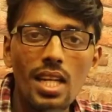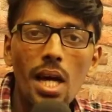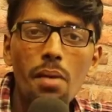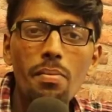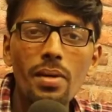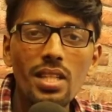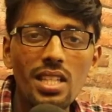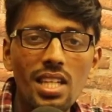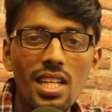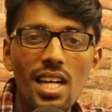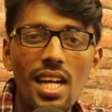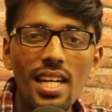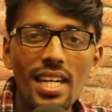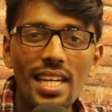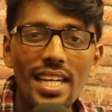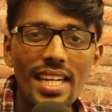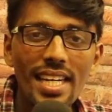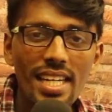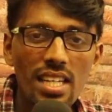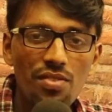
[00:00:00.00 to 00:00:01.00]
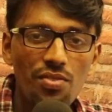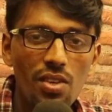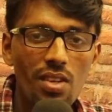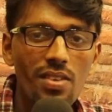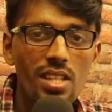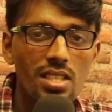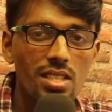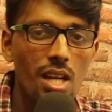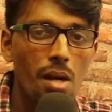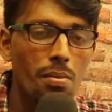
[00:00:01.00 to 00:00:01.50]
நான் பார்த்தீங்கன்னா ரெண்டே ரெண்டு
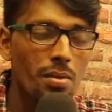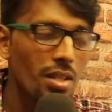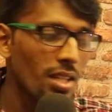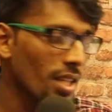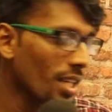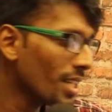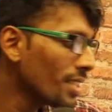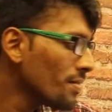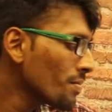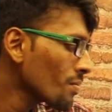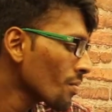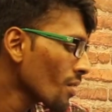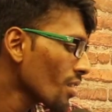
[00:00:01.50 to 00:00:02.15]
ஃப்ளேவர் சாப்பிட்ருக்கேன்